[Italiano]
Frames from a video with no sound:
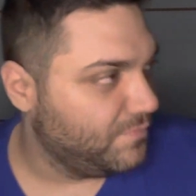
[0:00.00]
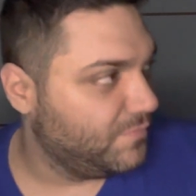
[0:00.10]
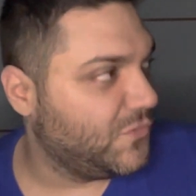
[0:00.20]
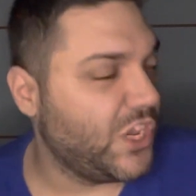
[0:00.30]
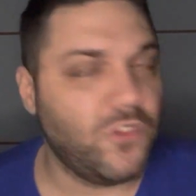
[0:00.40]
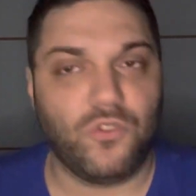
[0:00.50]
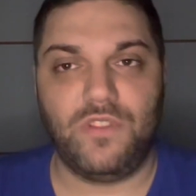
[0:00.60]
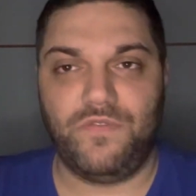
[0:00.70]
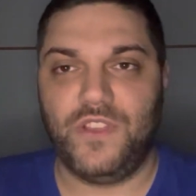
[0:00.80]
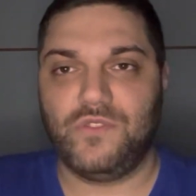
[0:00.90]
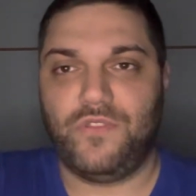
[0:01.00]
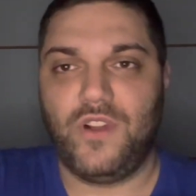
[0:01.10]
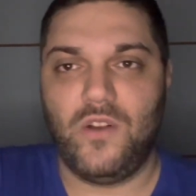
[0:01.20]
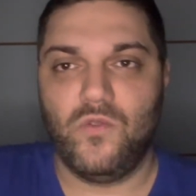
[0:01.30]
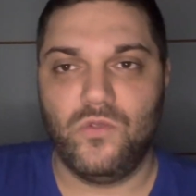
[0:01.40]
Cioè io ti ho difeso fino
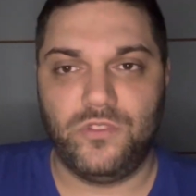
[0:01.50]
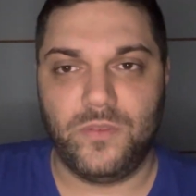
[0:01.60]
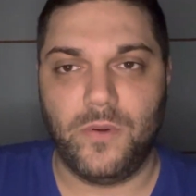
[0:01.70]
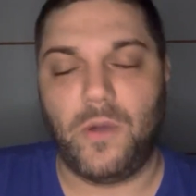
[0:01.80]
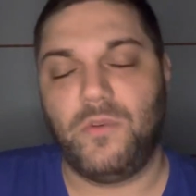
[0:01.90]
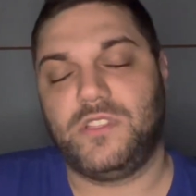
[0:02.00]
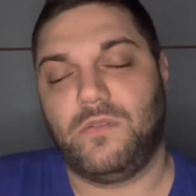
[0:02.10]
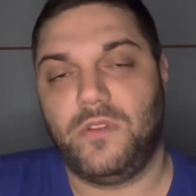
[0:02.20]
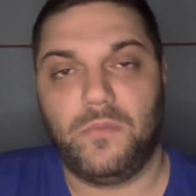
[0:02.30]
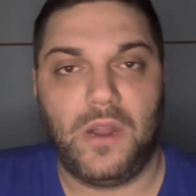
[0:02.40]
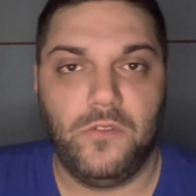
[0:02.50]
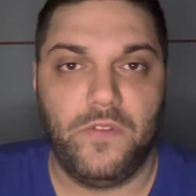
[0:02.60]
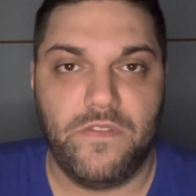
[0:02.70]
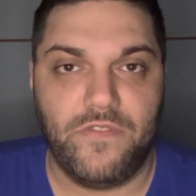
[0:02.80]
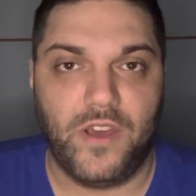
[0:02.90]
all'ultimo, ma questa qui non me la
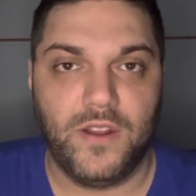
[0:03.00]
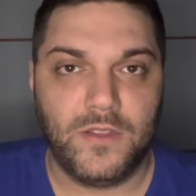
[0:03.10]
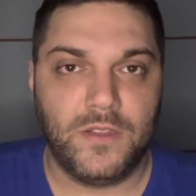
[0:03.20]
dovevi fare